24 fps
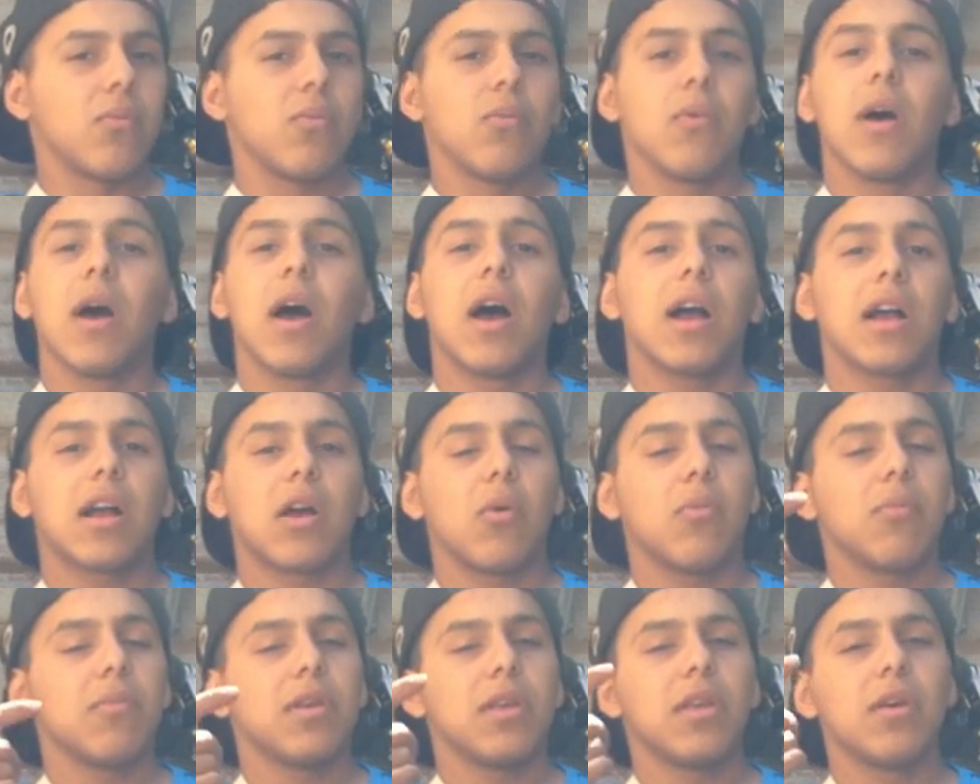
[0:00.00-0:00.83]
Voy a dejar acá
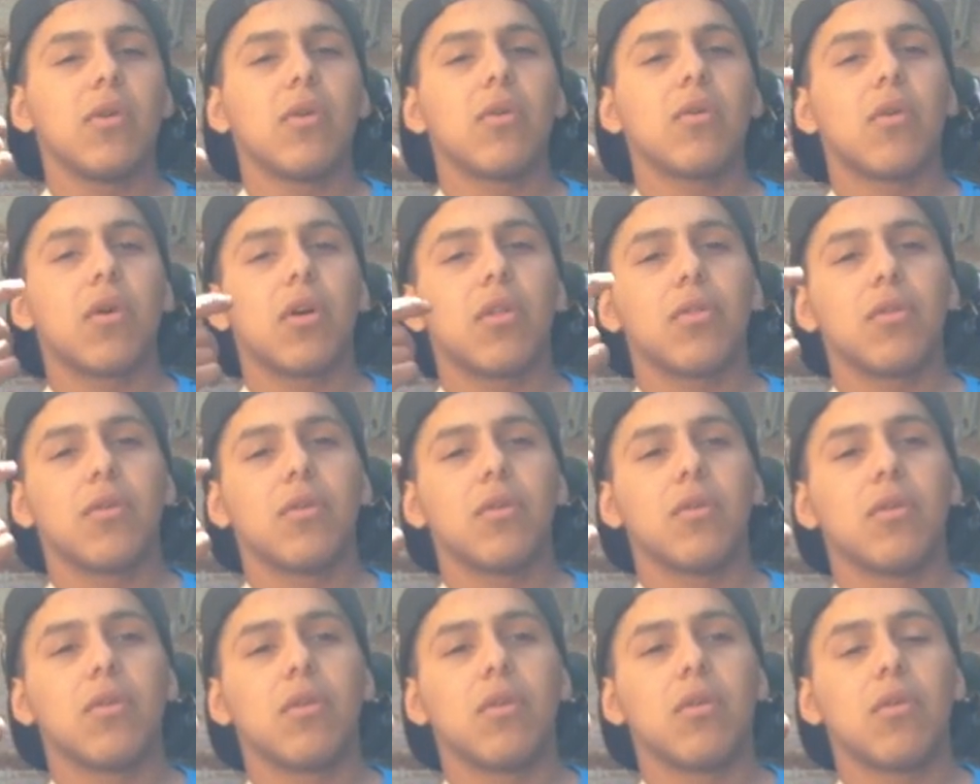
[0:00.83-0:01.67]
un video
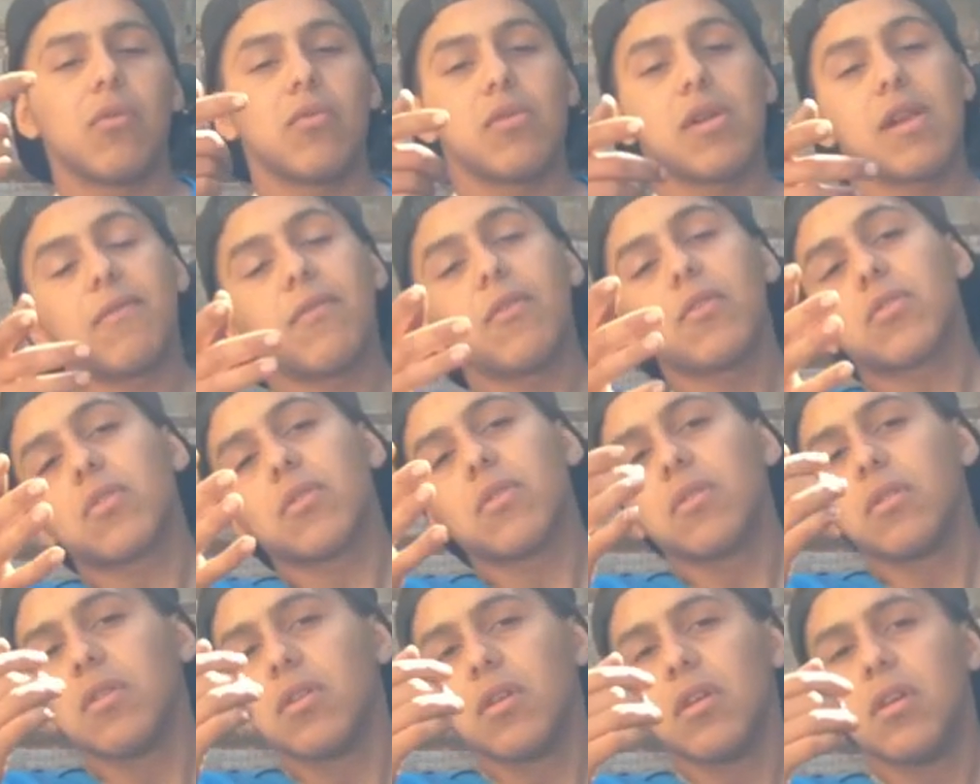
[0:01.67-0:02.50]
cuando, una
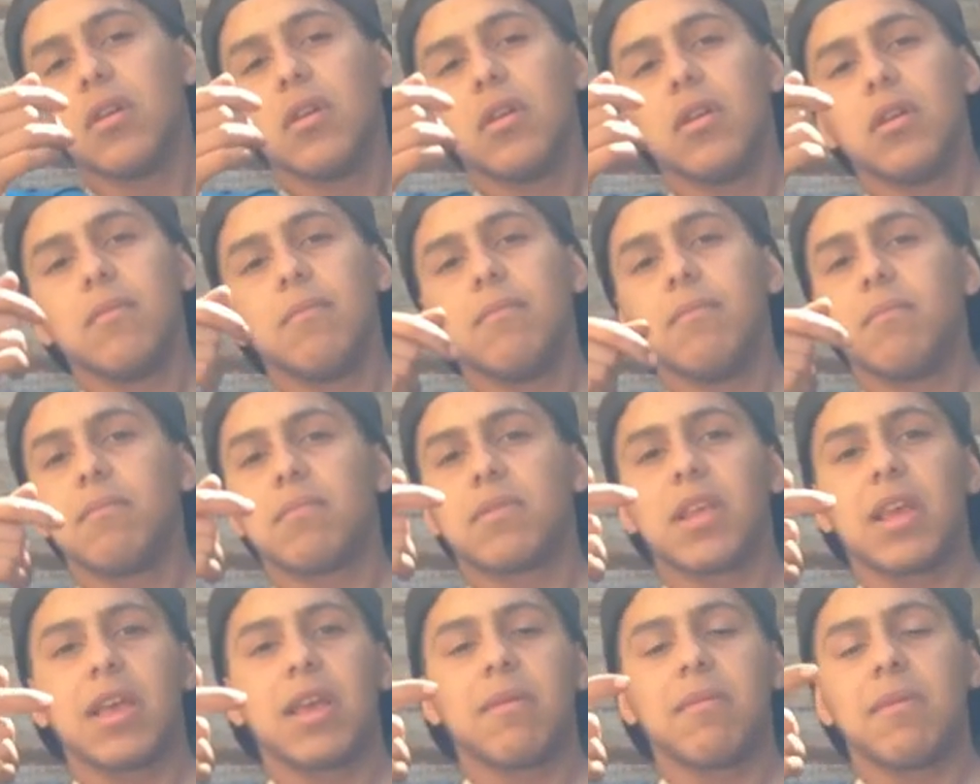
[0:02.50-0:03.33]
foto,
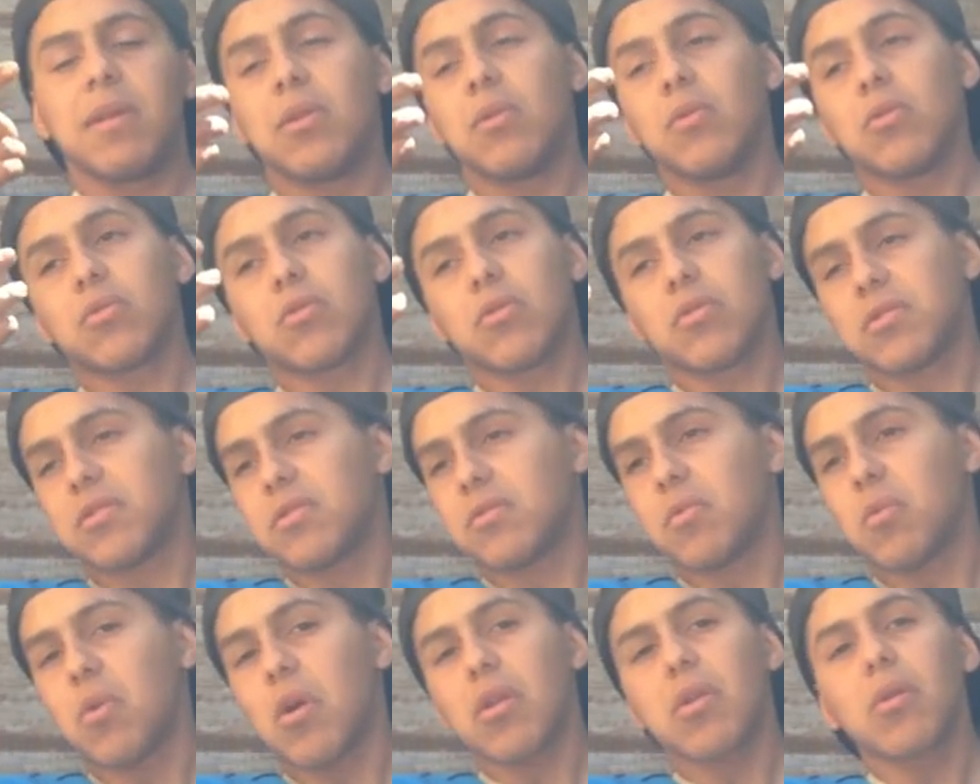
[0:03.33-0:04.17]
6 minutos,
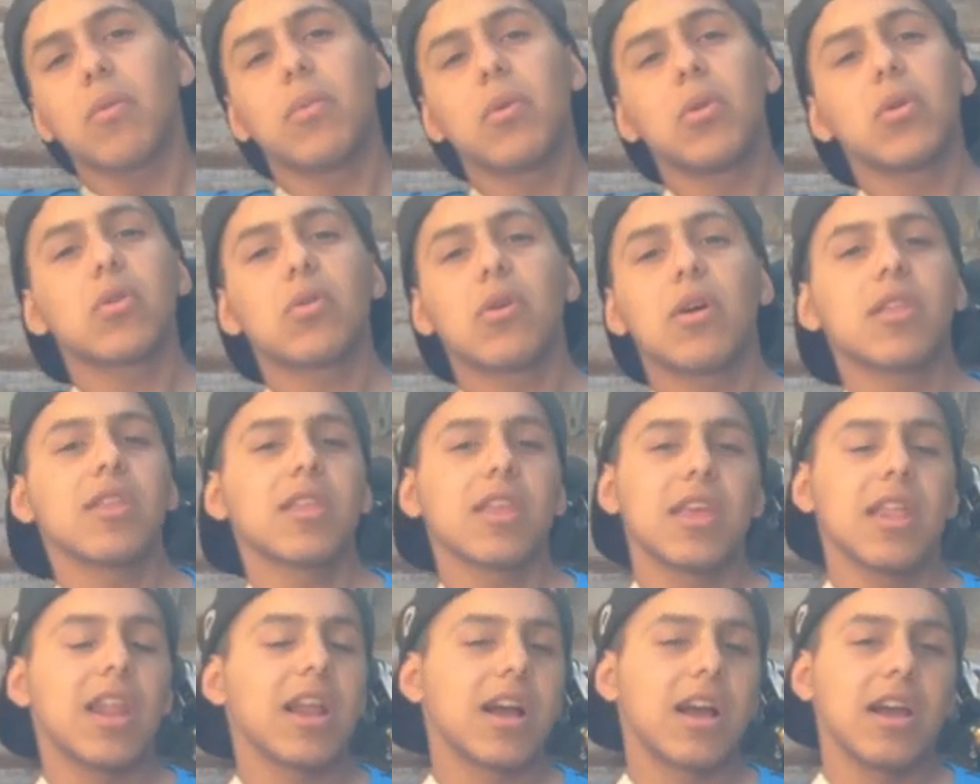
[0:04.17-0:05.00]
4 minutos
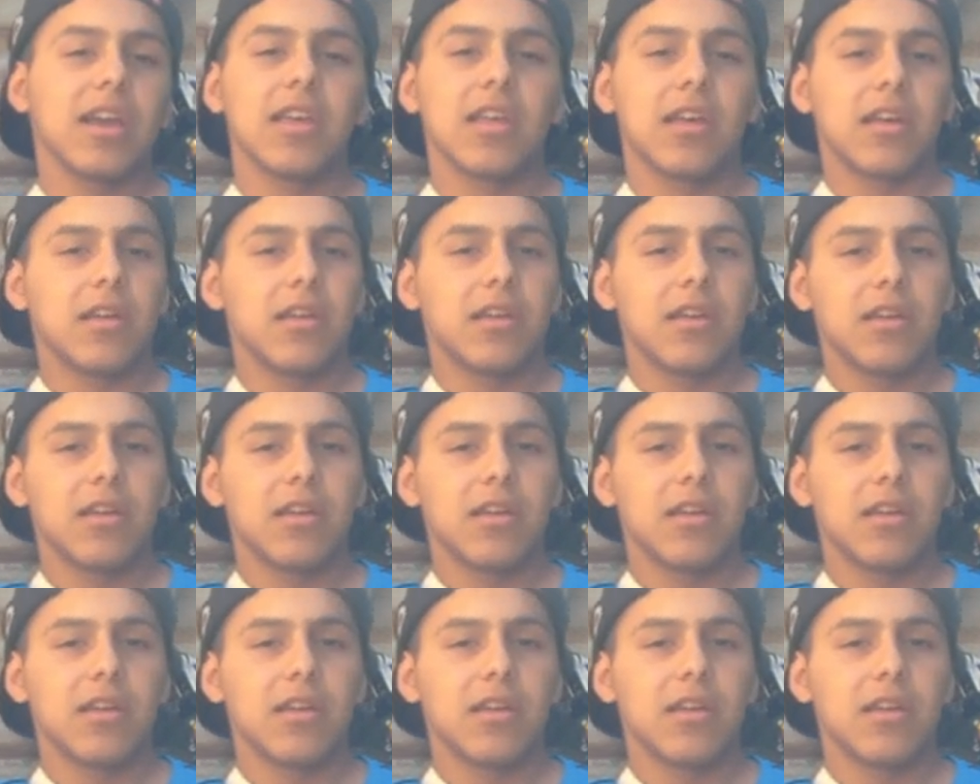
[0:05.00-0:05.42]
antes de la caída.